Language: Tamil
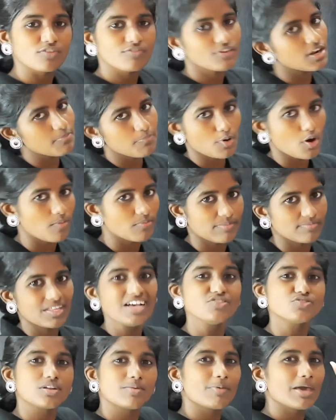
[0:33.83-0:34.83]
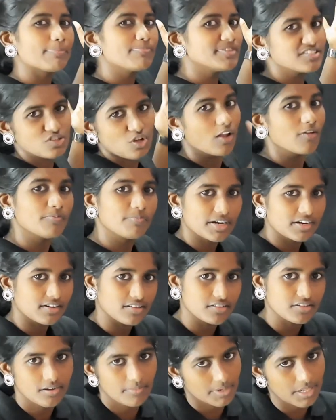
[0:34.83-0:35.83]
ஒரு வேர்ட் ப்ராப்ளம் தான் ஸோ நம்ம எப்படி சால்வ்
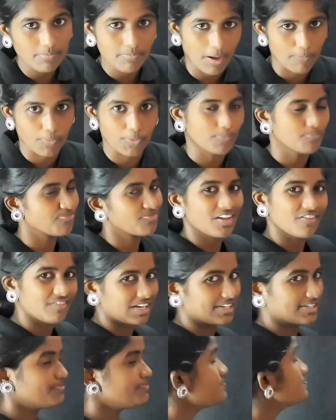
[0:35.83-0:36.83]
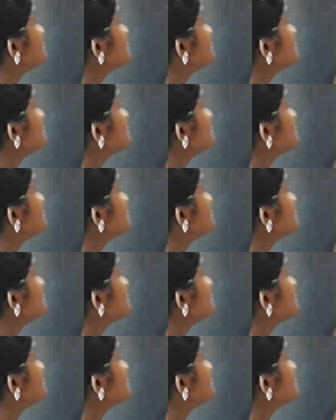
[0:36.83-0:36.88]
பண்ணுறது அப்படின்னு பார்ப்போம் வாங்க